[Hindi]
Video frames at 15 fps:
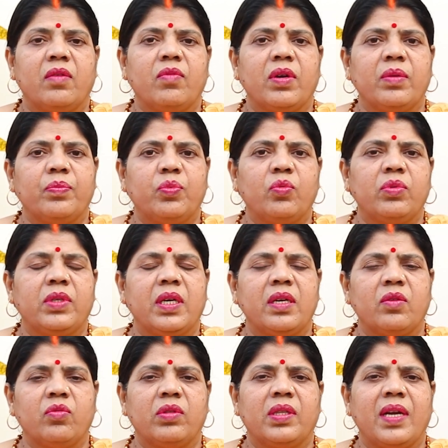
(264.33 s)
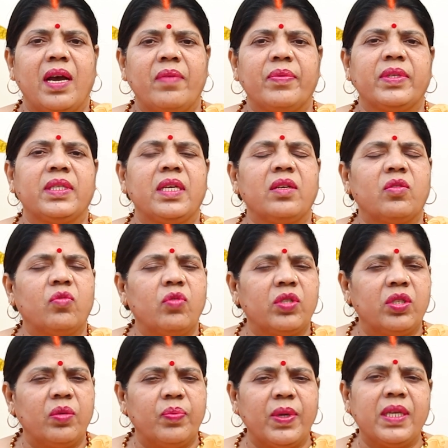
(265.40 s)
हवन पूजन रुद्राभिषेक
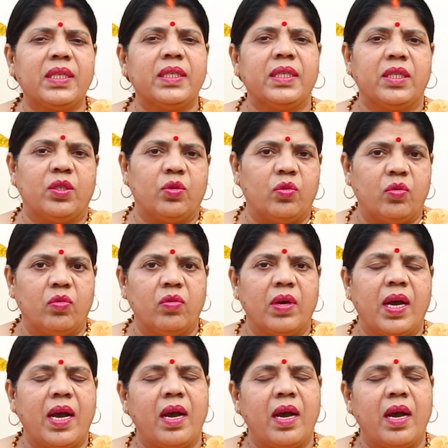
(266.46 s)
कुछ भी चीज़ हो